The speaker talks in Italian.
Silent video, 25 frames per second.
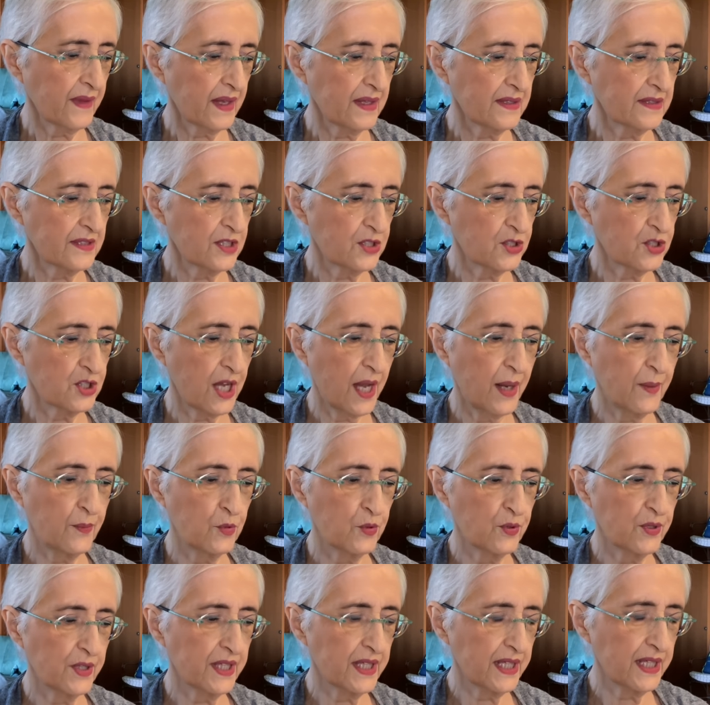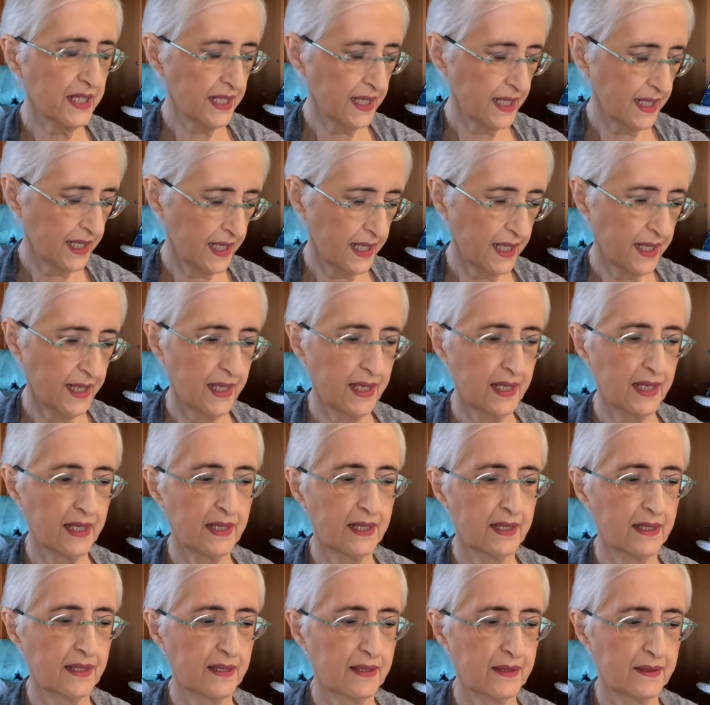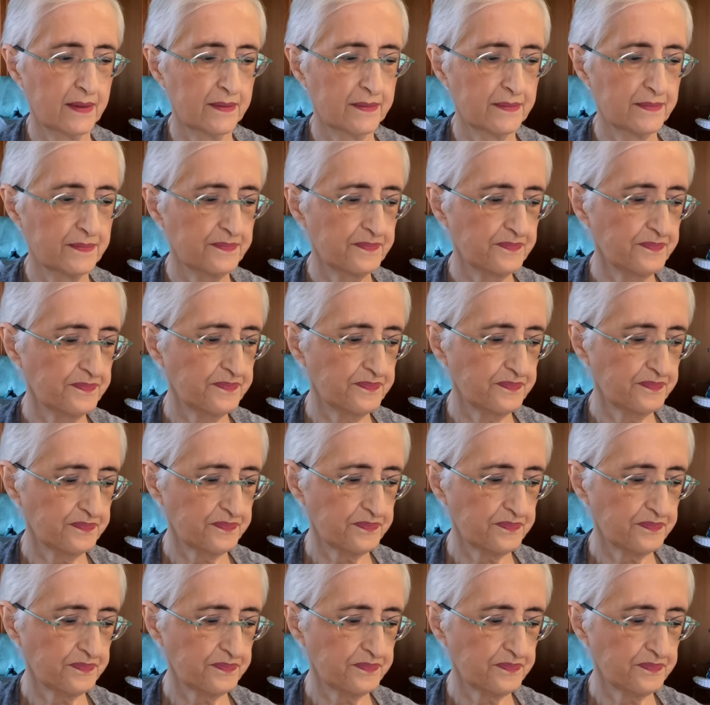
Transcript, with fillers: diciamo il, ehm,